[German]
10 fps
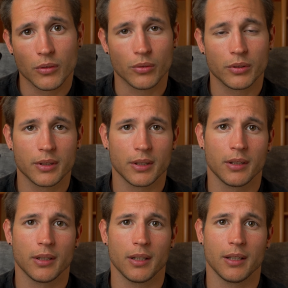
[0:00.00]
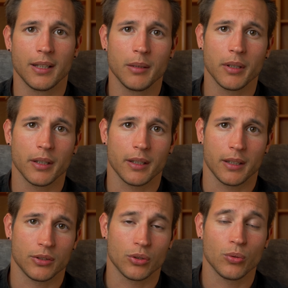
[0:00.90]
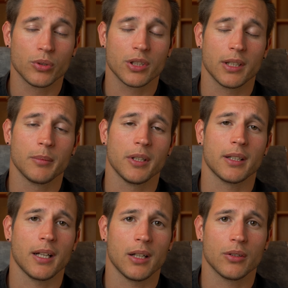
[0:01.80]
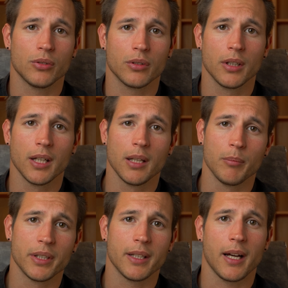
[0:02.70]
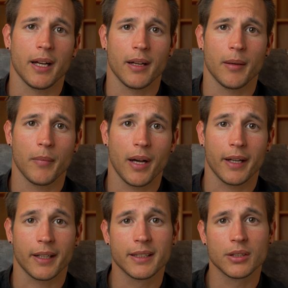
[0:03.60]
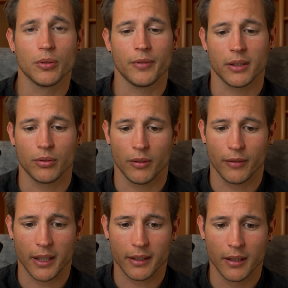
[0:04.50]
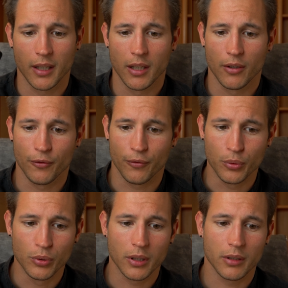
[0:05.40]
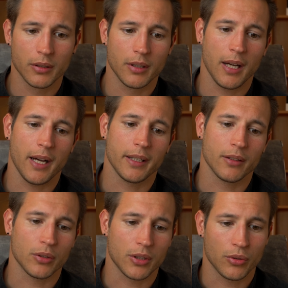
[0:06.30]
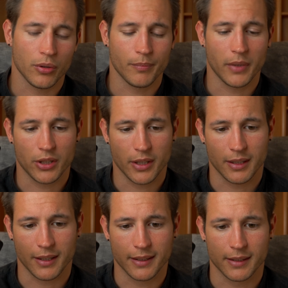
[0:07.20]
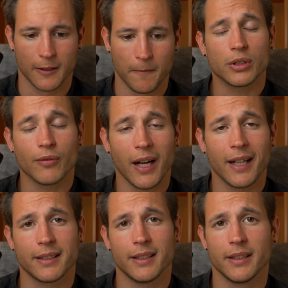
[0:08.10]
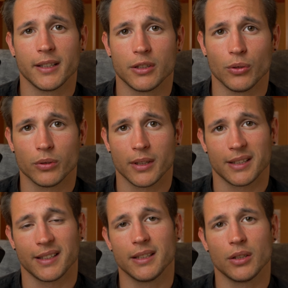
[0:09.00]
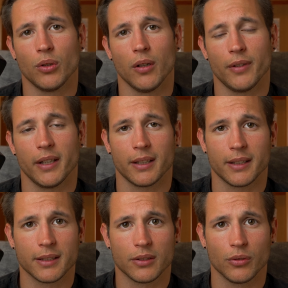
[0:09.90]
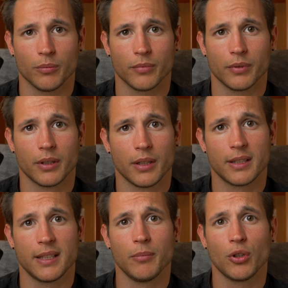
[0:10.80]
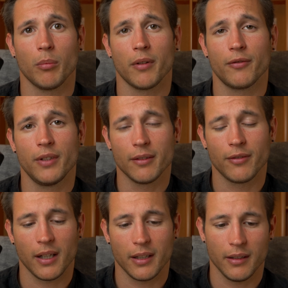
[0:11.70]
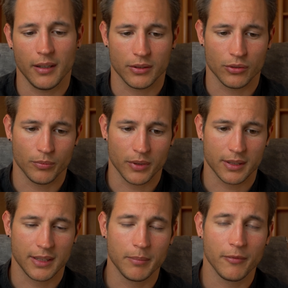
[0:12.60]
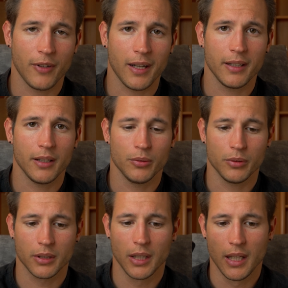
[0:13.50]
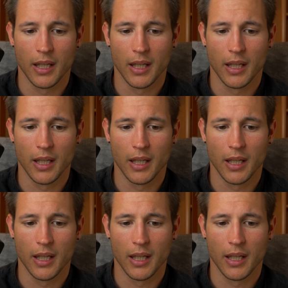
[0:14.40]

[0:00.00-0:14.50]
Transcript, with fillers: und Leber, also chronische Lebererkrankungen mit einem ein Risikofaktor waren für einen Rotatorenmanschettenriss. Und zwar hat die Injektion das Risiko auf einen Riss um 7,4-fache, also um das Siebenfache erhöht,